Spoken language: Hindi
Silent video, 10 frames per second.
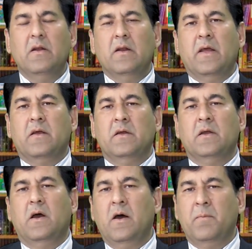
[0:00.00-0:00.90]

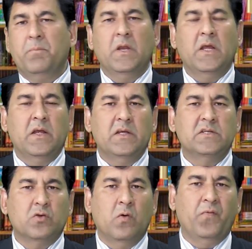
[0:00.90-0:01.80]
लेकिन आपने
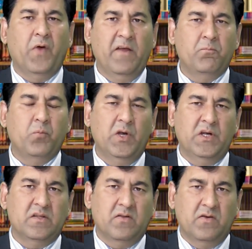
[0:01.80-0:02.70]
इसको
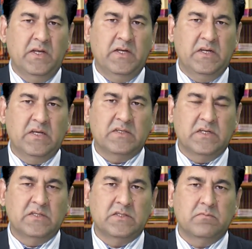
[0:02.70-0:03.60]
5.3
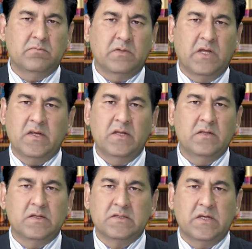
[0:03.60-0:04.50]
टीएसएच तक
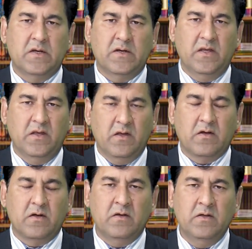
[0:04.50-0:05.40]
इंतज़ार नहीं
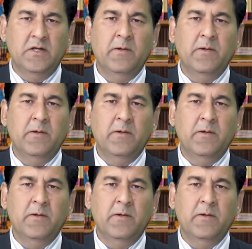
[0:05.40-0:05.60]
करना